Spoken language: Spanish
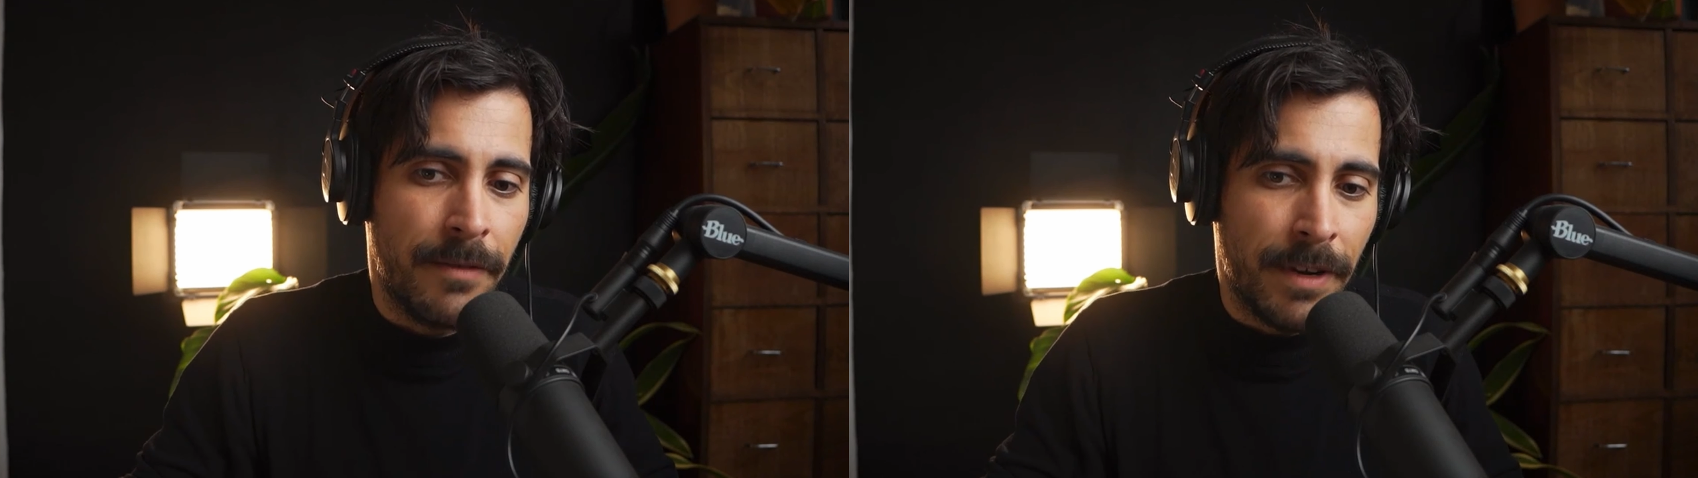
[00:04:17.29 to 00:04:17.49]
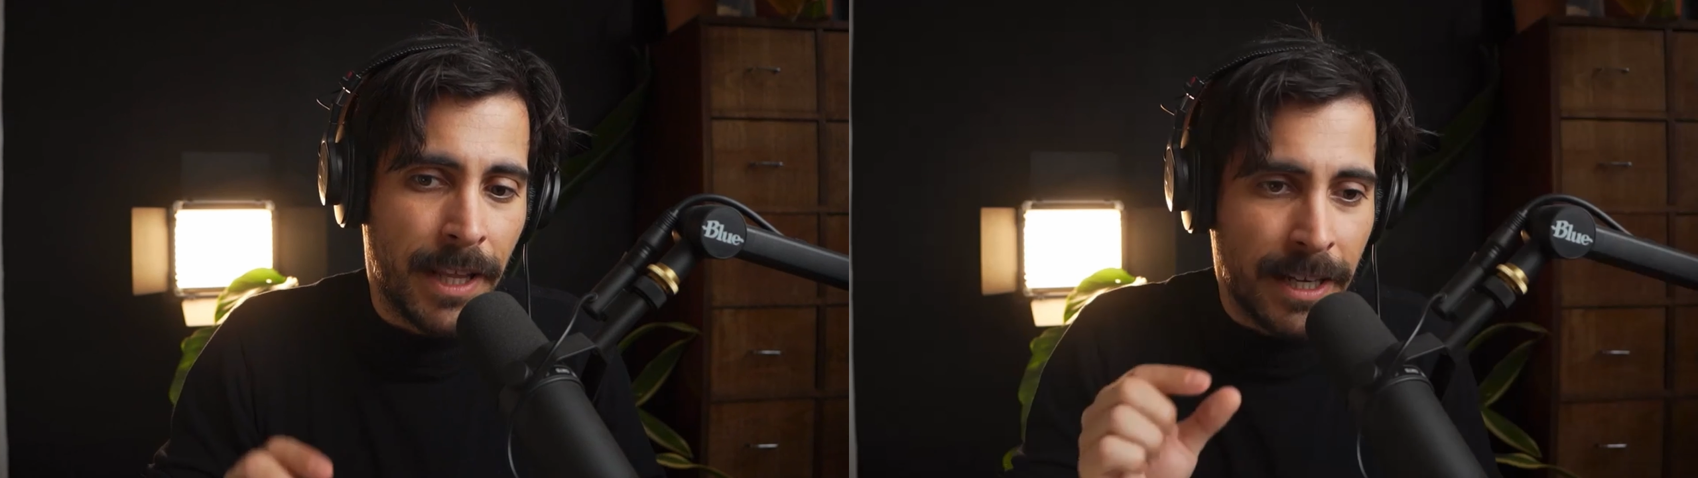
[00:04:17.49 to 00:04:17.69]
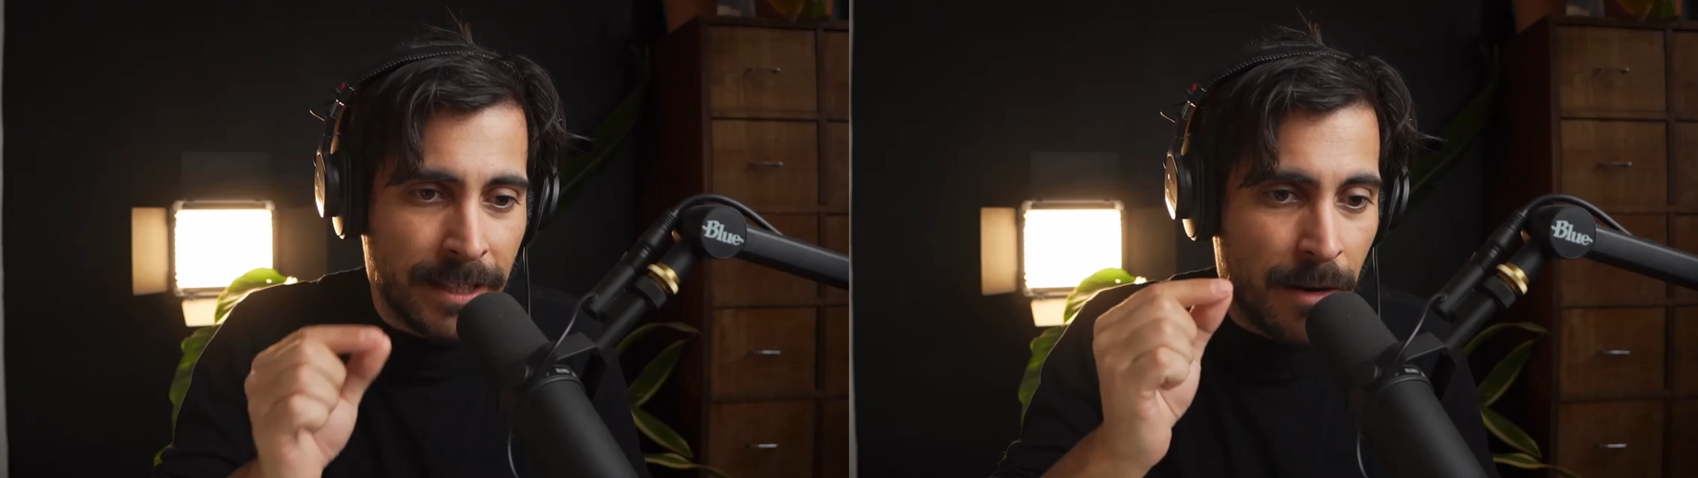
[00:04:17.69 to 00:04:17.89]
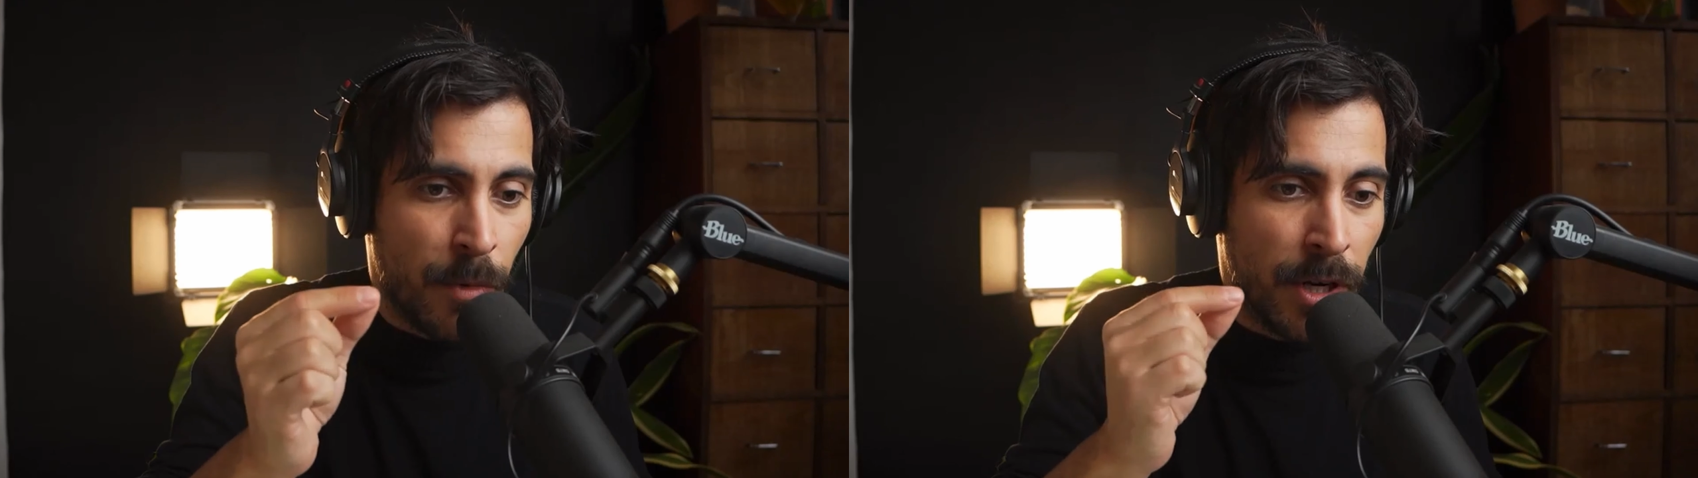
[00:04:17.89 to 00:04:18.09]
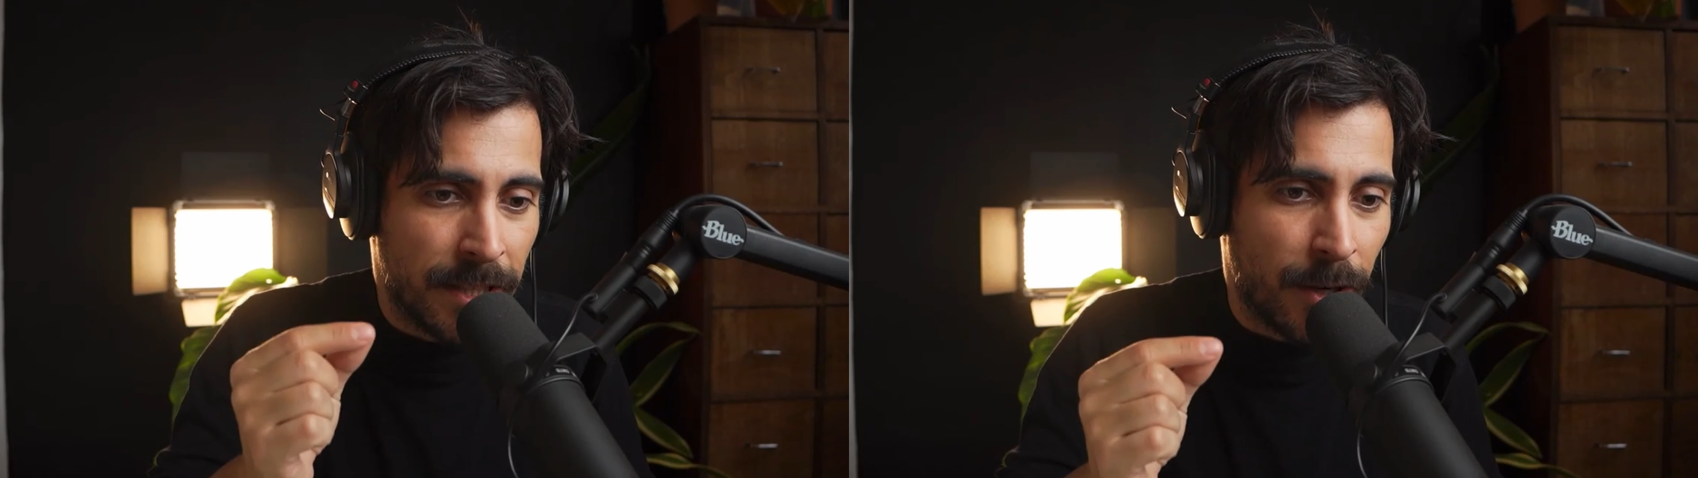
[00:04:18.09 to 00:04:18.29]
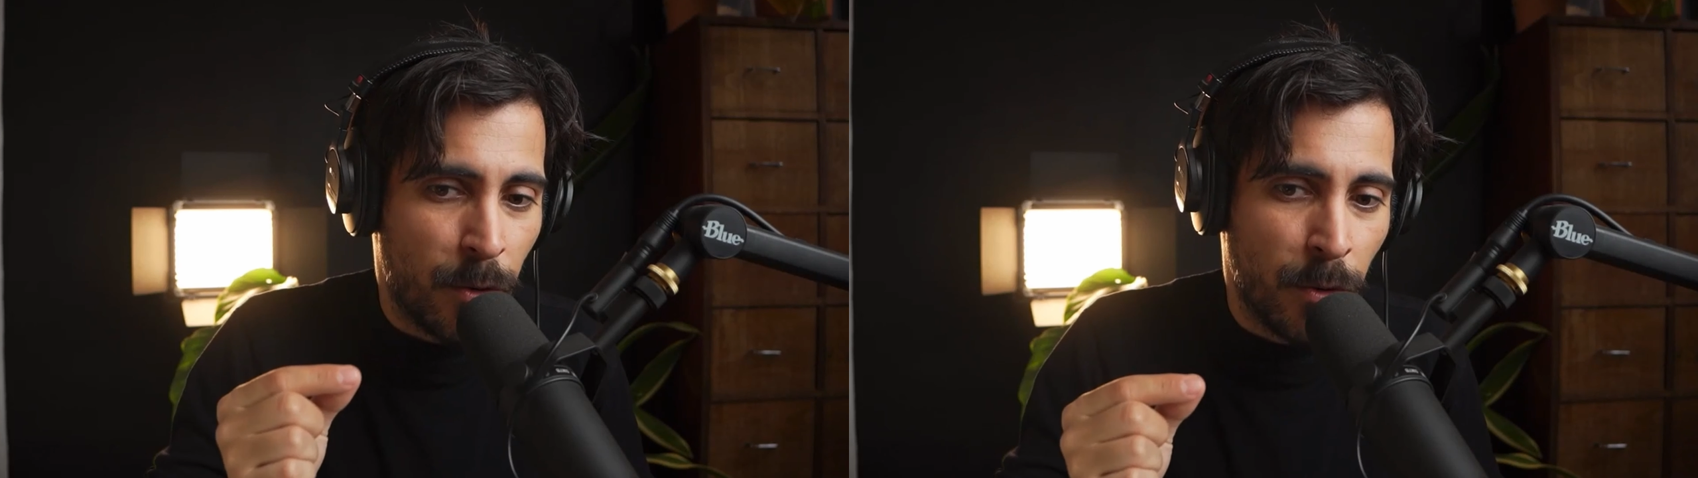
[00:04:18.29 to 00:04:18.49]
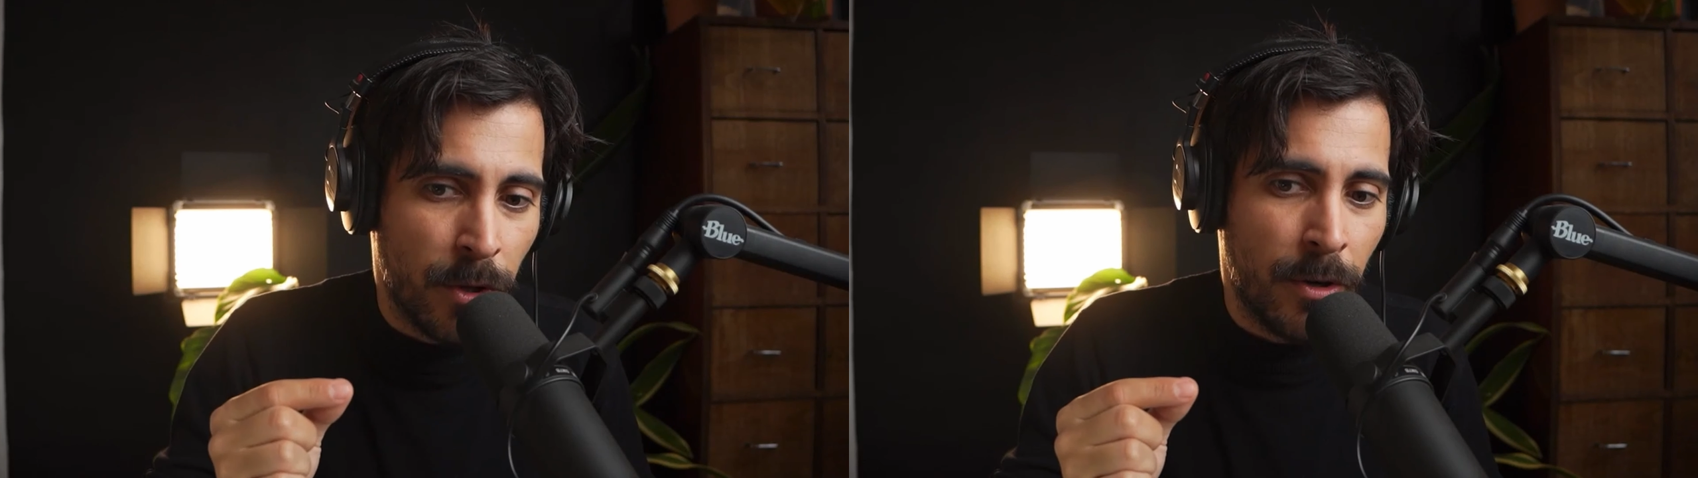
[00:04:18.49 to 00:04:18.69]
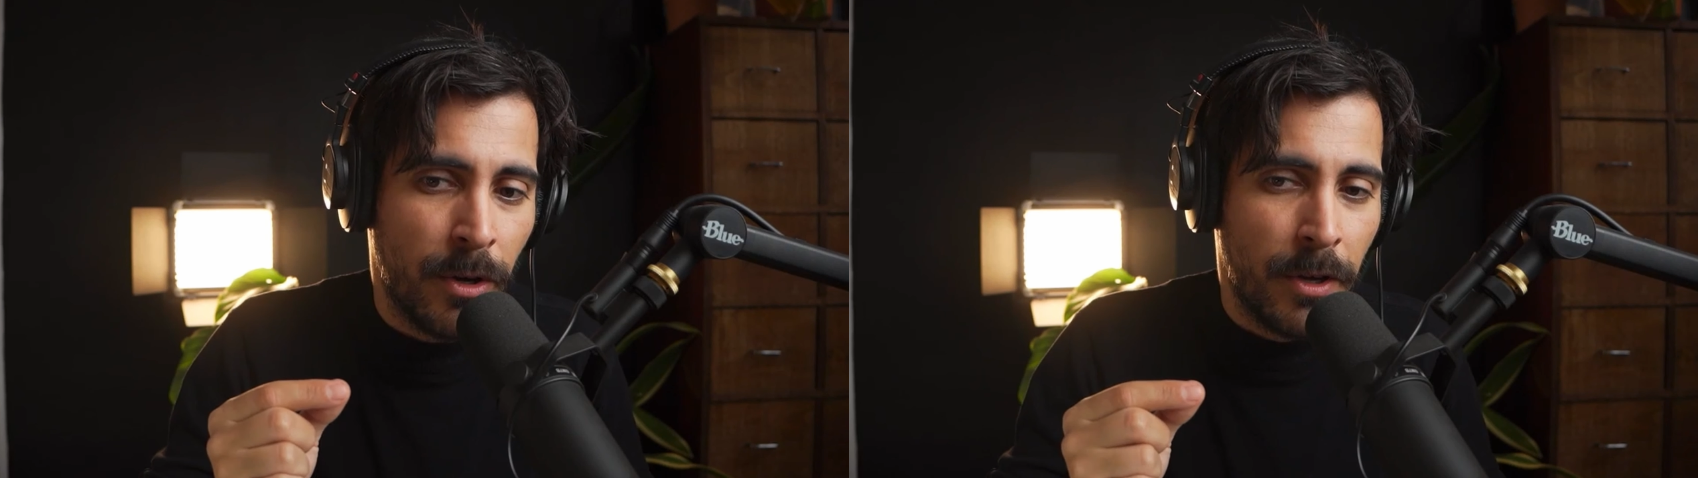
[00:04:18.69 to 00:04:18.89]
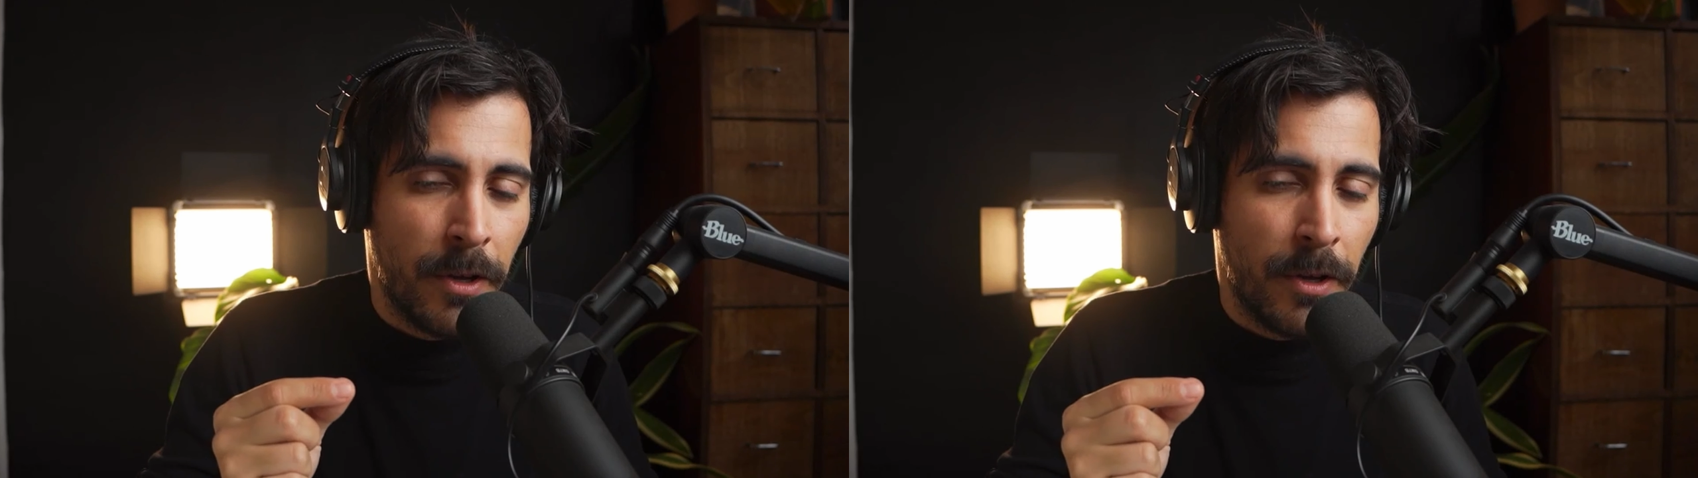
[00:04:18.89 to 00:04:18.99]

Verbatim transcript: es verdad que tenemos ese escudo,